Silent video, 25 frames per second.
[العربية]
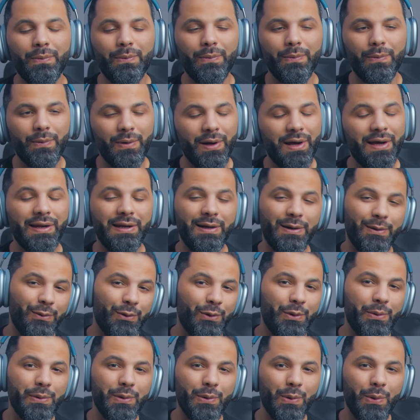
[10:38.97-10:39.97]
وخليني اقول
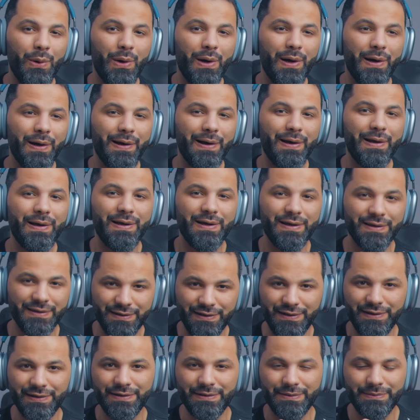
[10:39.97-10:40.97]
لكم ان هو
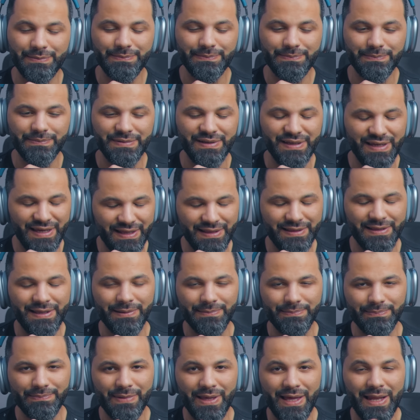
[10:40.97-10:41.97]
خطير
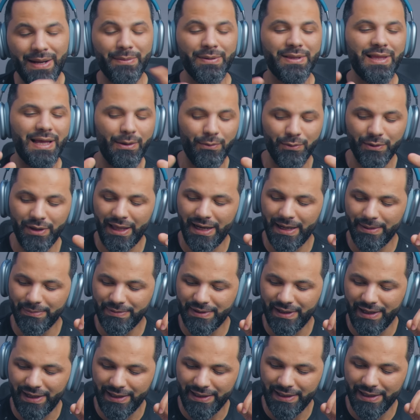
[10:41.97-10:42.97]
جدا انا متعود على
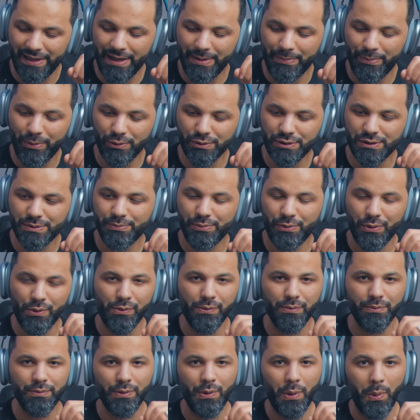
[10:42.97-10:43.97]
بتاع الايربودز
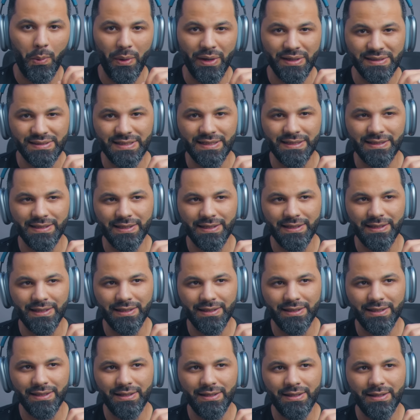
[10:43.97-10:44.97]
برو كويس جدا
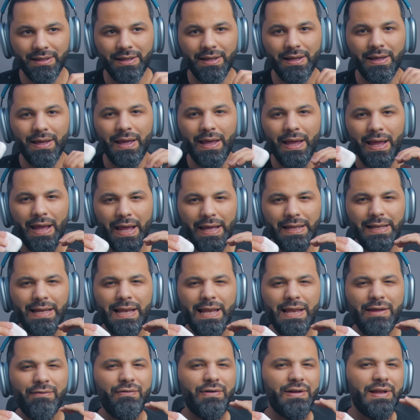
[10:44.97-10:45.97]
جدا هنا
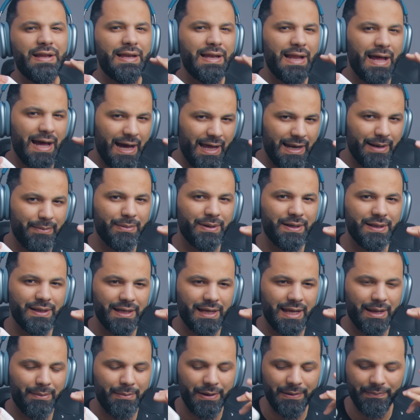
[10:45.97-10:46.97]
الليفل من
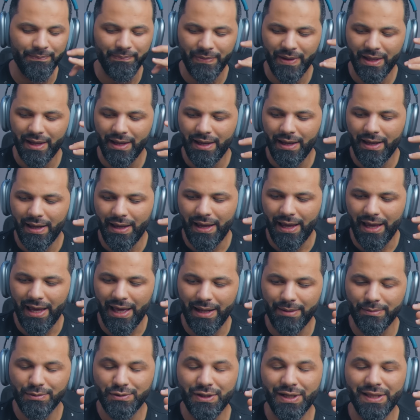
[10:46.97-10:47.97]
كده كمان
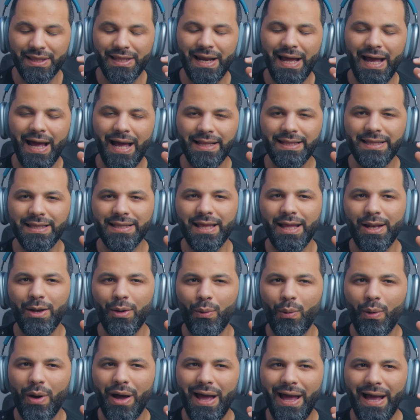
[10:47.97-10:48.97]
انا مش قادر احدد هل
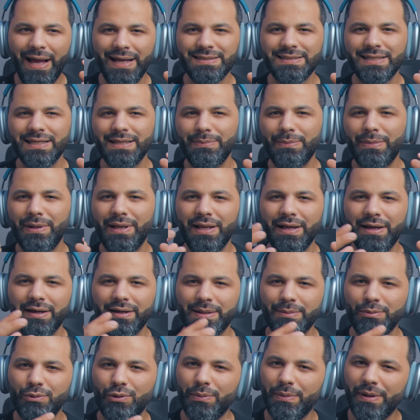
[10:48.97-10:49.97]
هو احسن من اللي
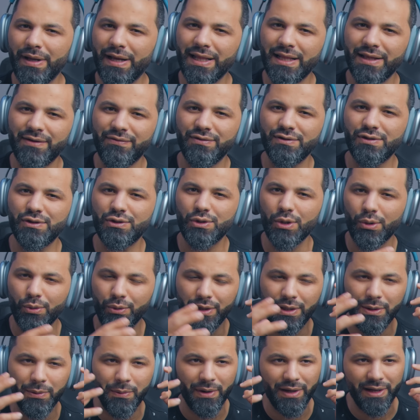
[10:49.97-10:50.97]
جربته قبل كده في
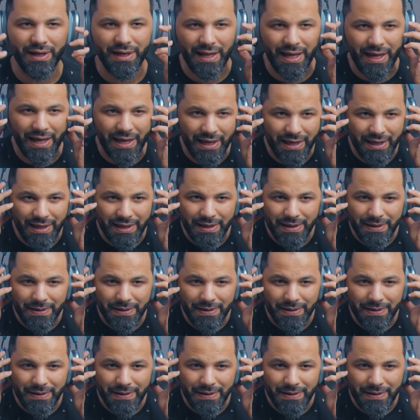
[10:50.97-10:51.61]
السوني ولا لا